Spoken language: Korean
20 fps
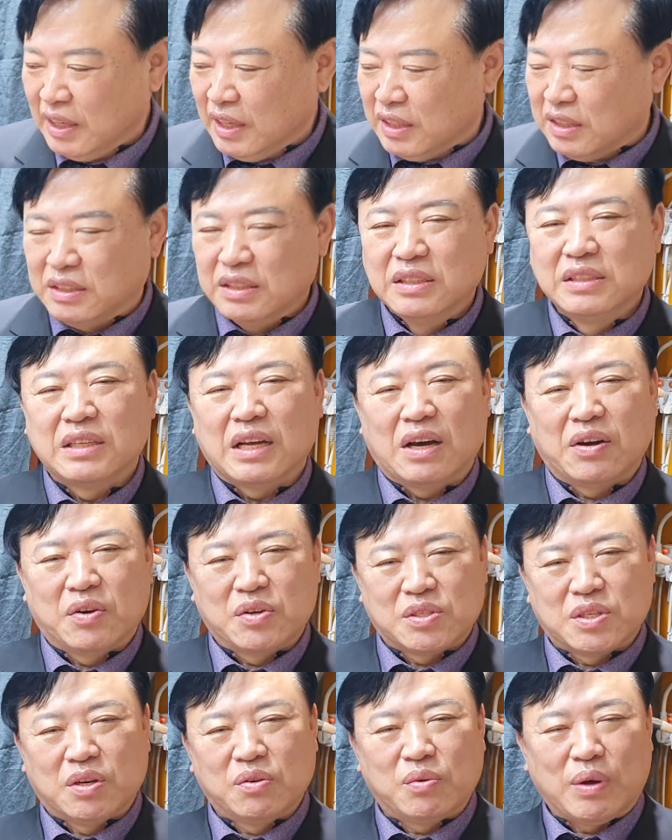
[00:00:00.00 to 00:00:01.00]

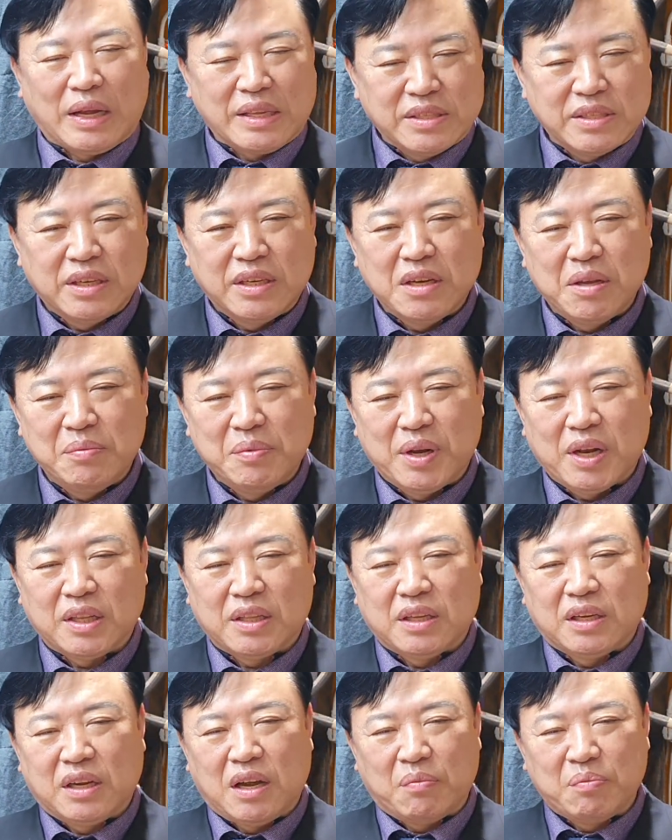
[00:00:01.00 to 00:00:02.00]
건강으로서는
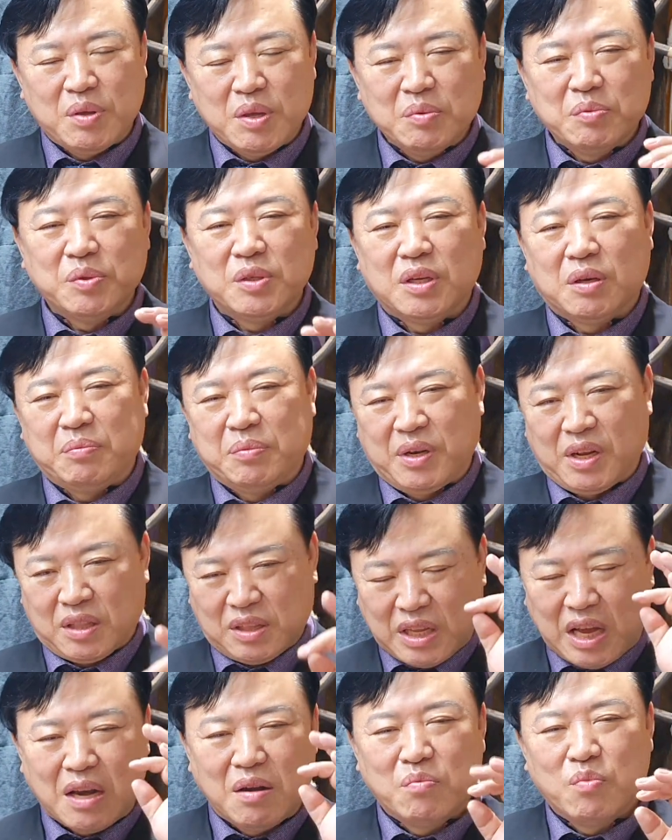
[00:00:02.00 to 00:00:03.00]
관절염이라든가 피부염이나
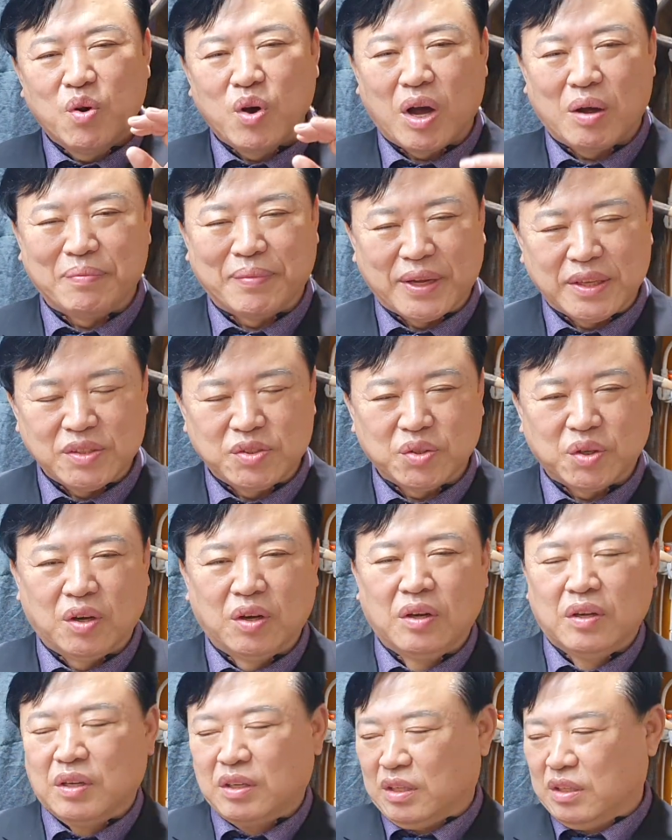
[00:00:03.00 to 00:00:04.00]
탈모가 많죠.
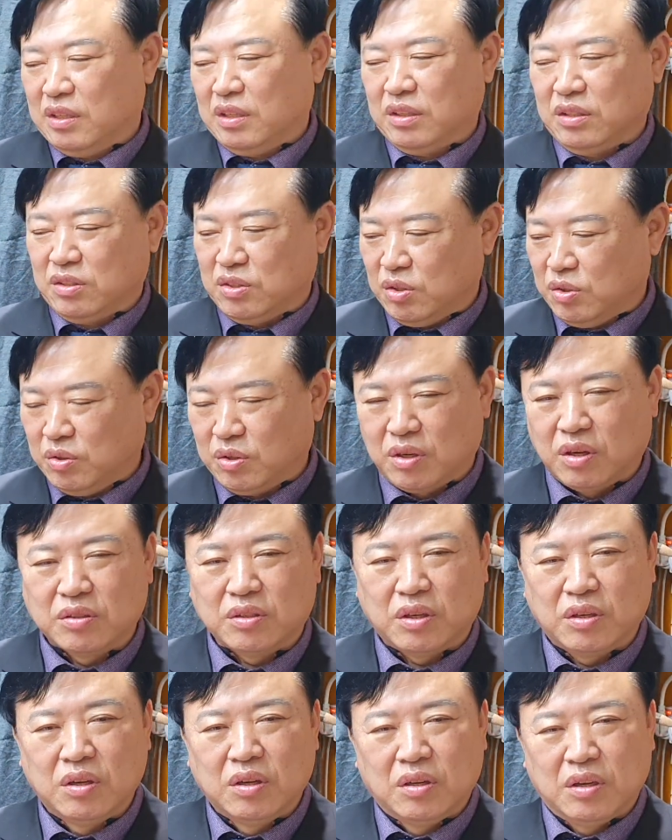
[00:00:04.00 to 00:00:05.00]
그런
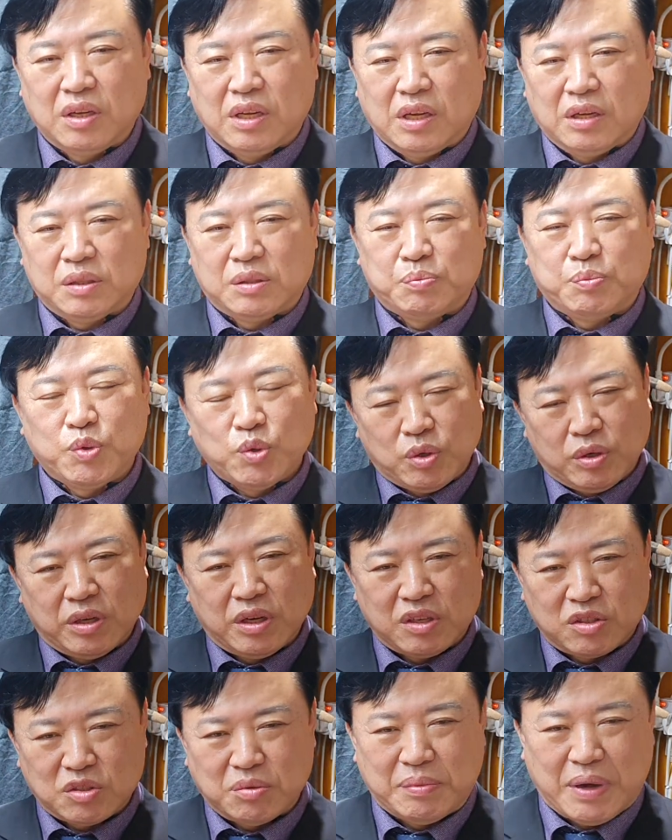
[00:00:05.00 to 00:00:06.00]
쪽으로도 어, 푸른 걸
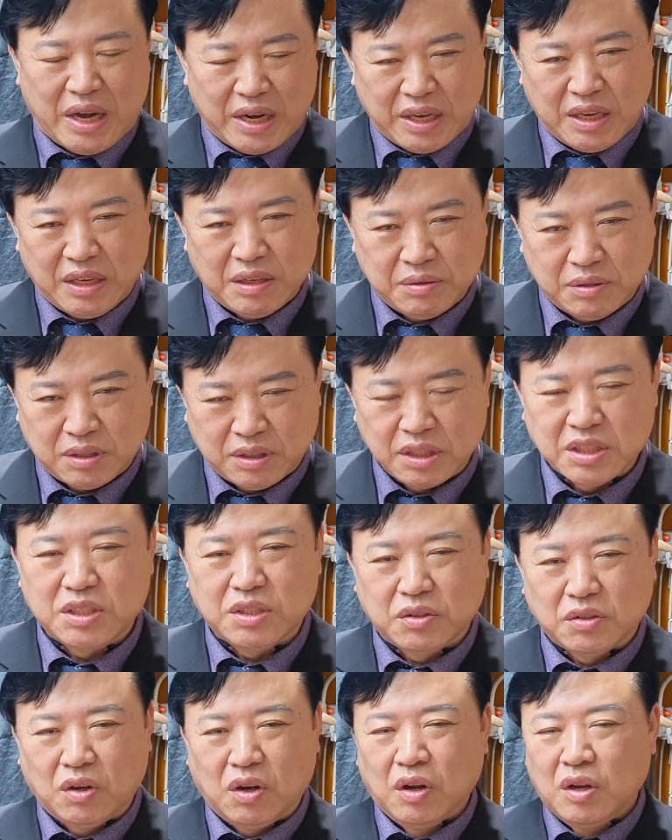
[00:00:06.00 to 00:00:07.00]
좀 많이
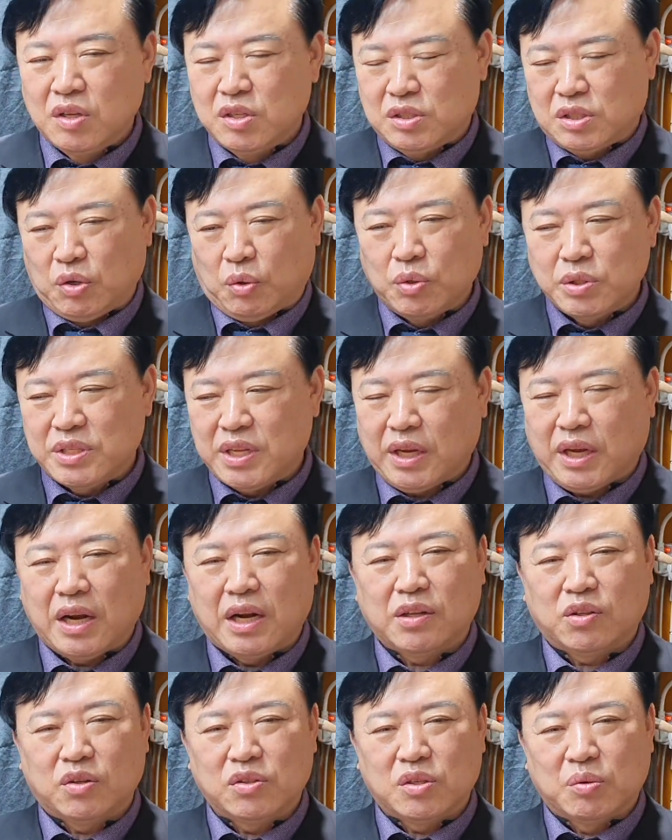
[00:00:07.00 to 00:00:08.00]
드시고 옷
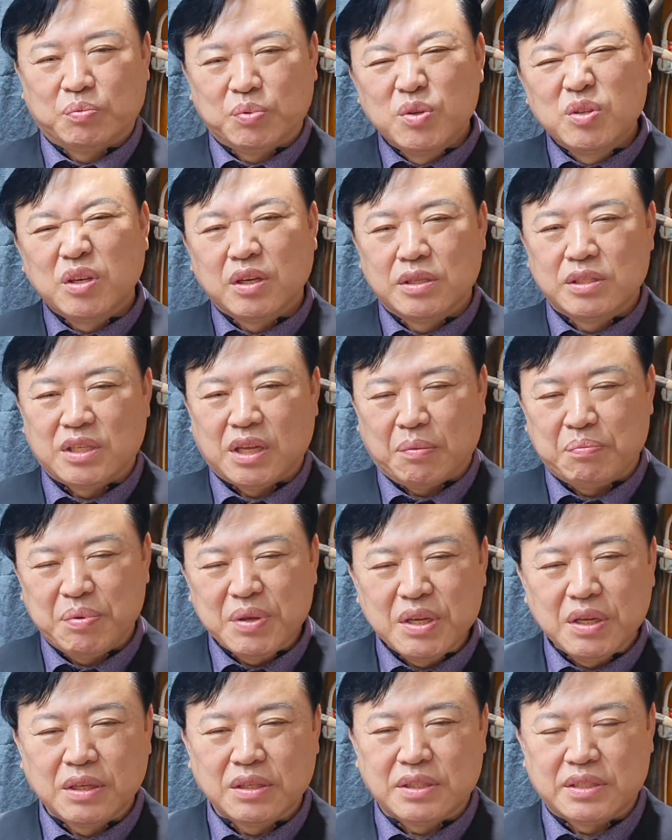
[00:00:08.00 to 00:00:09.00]
색깔도 이제 붉은색,
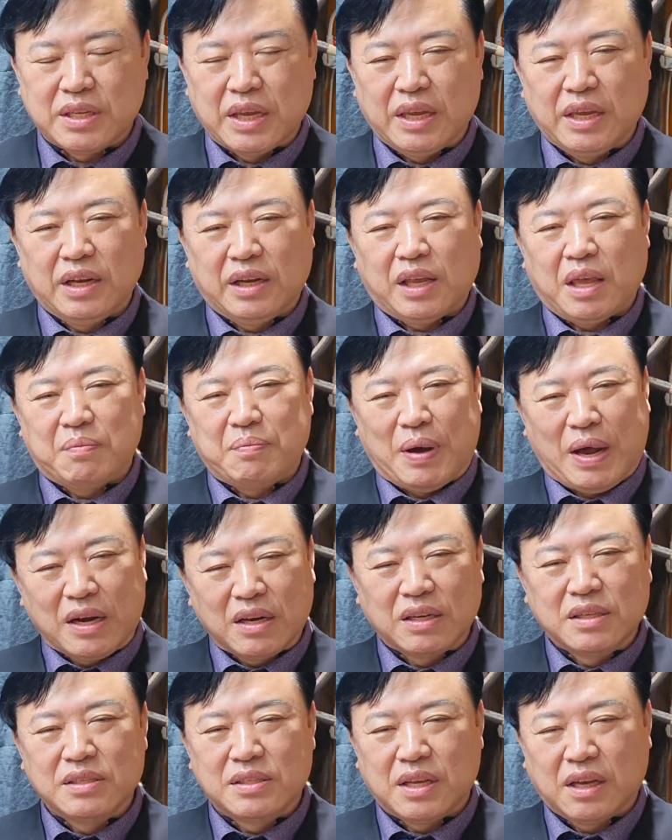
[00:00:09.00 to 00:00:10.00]
핑크색, 이렇게
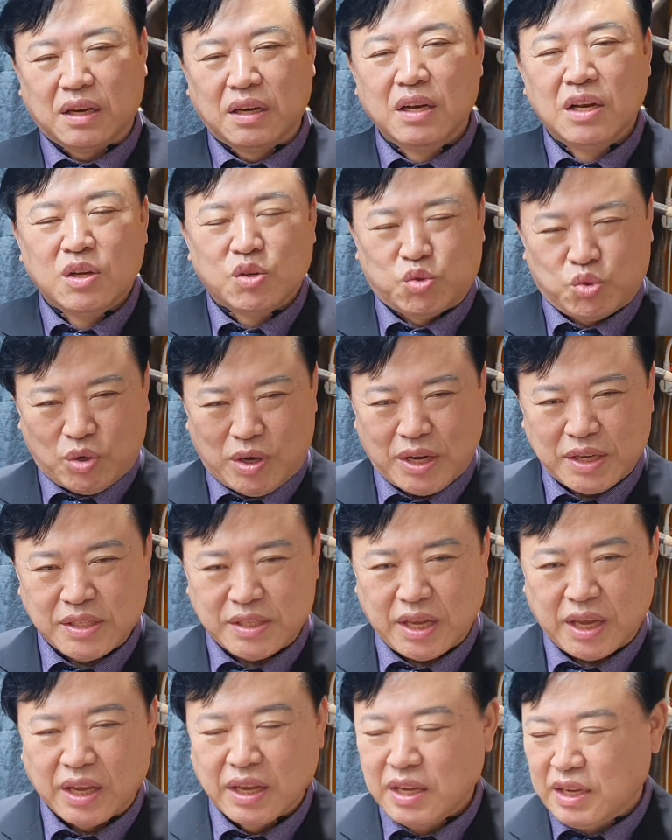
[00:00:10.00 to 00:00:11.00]
밝은색을
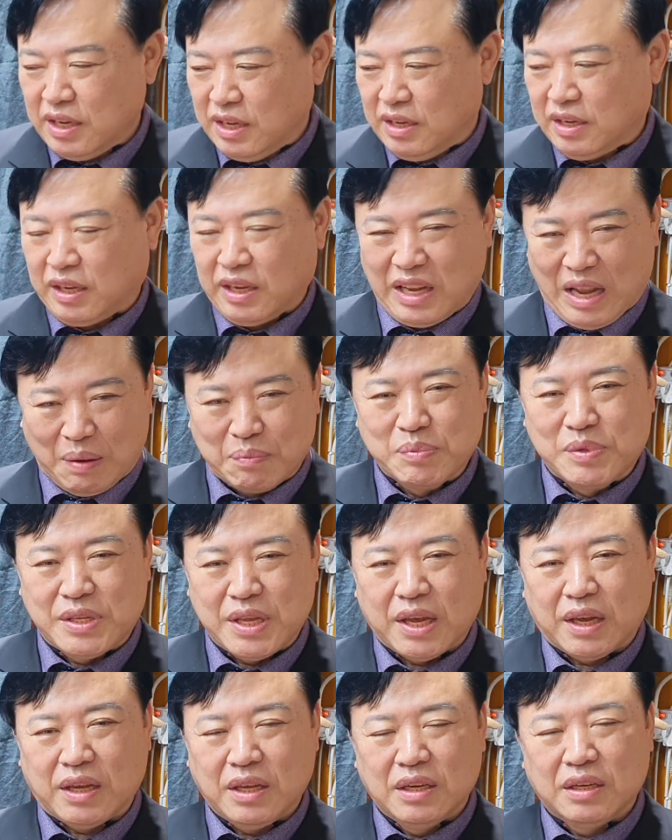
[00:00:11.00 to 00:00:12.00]
주황색, 이렇게
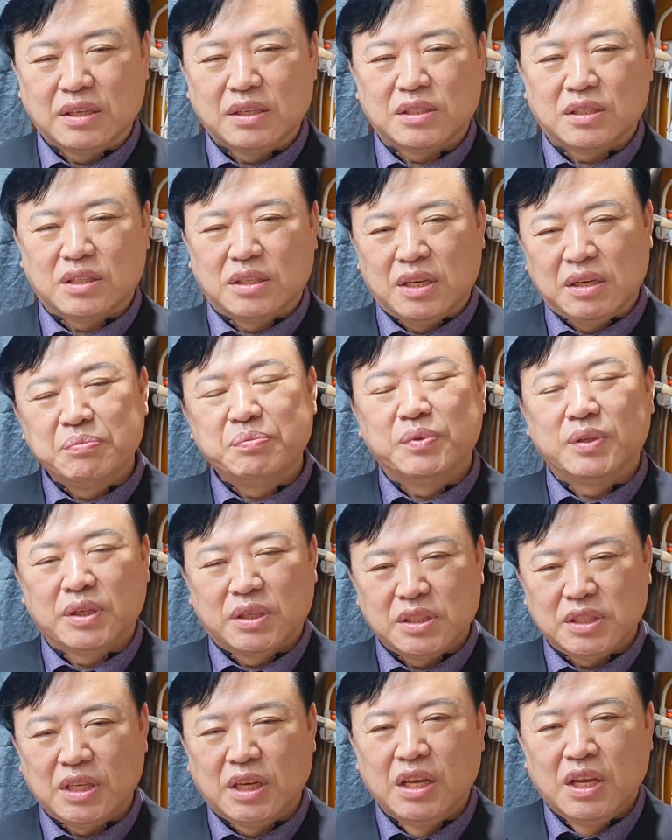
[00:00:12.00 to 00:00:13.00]
남색 이런 것을 입는
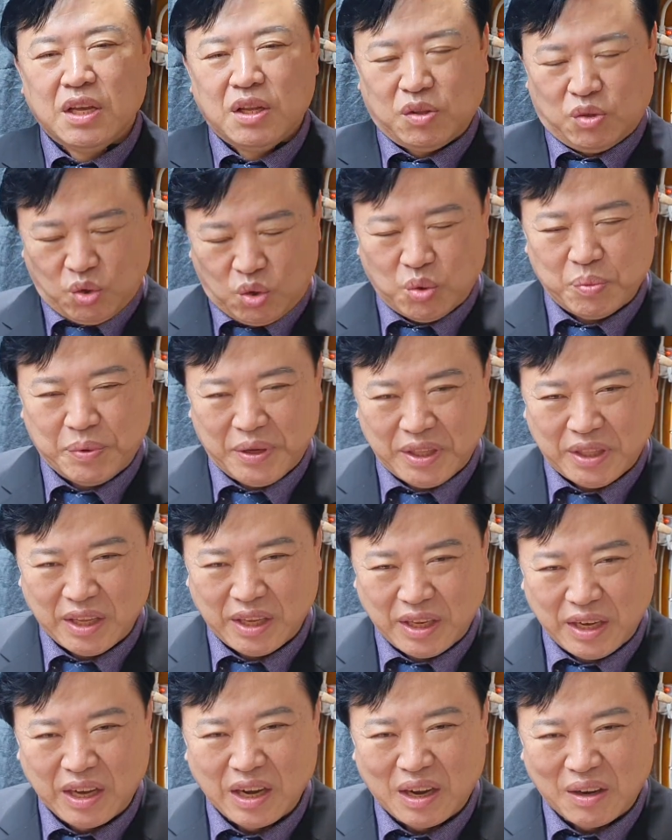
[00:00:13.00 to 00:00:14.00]
것이 도움이
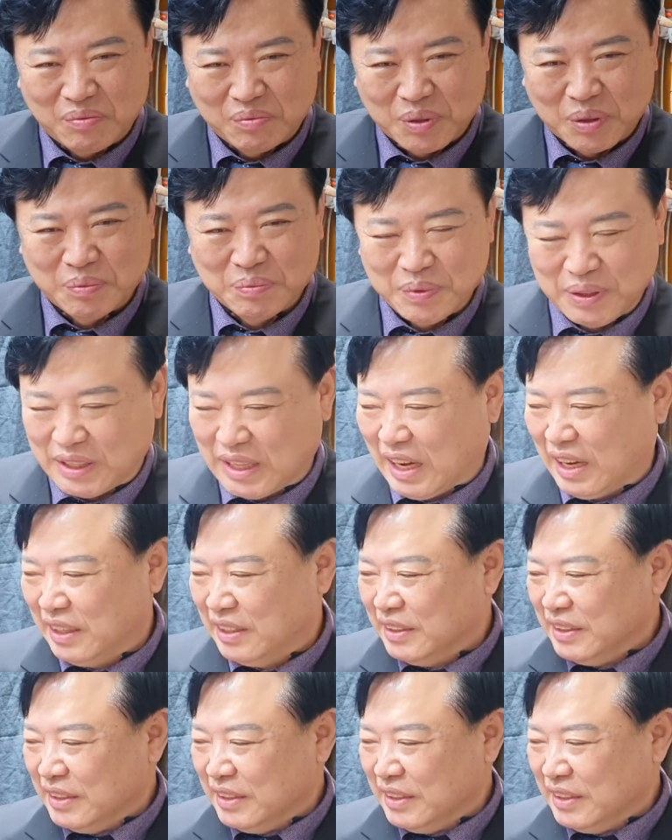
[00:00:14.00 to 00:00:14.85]
되리라 봅니다.